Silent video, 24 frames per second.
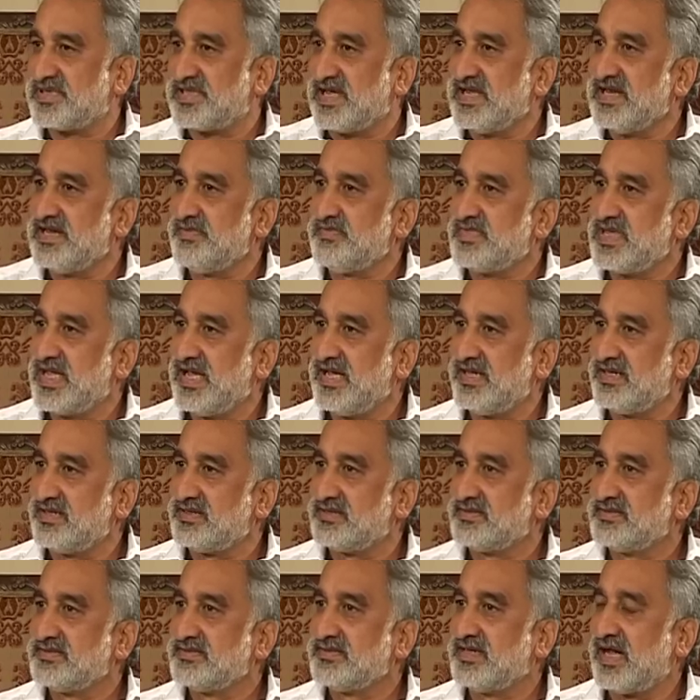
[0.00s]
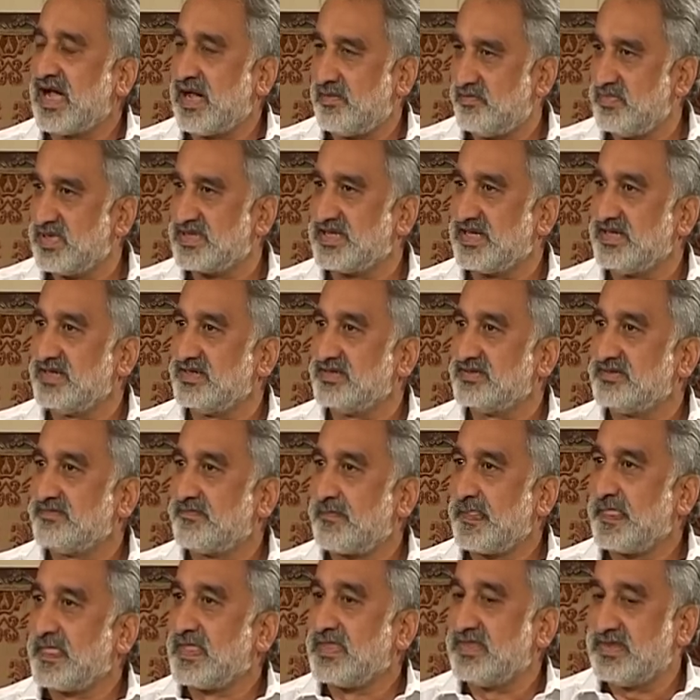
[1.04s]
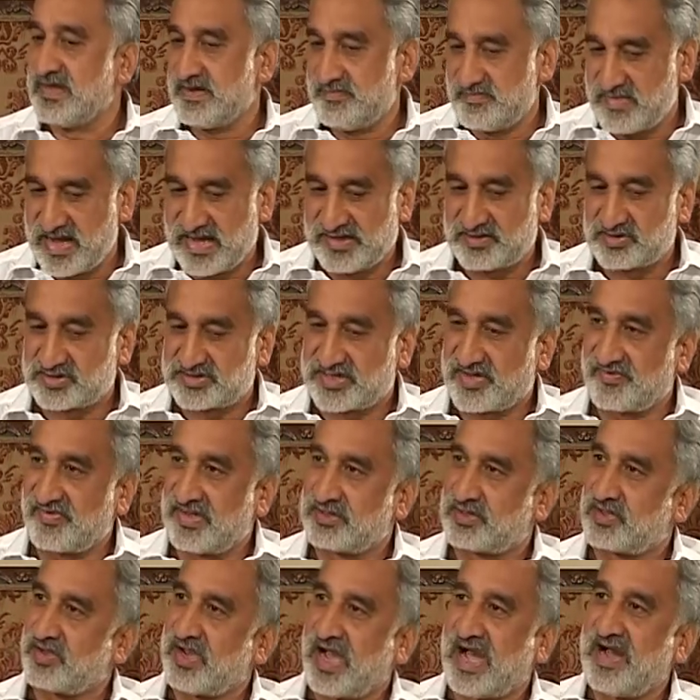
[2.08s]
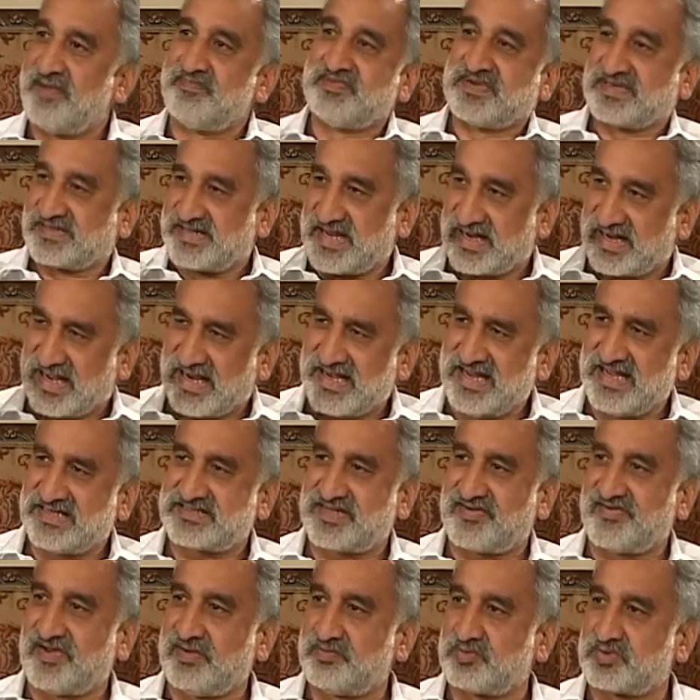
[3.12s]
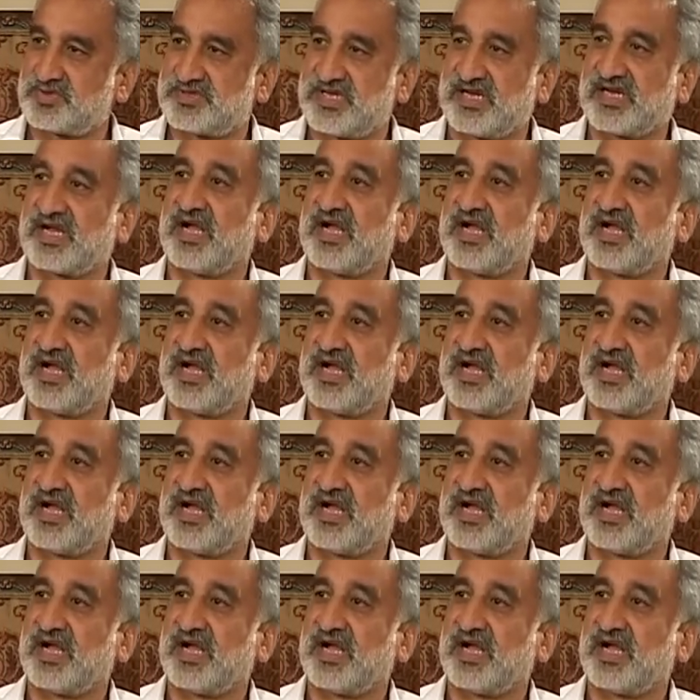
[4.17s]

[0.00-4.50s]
बताए ना मियाँ सर मैं तो सवाल पूछने बैठा मैं तो सवाल क्यों आपने ठेका लिया सवाल पूछने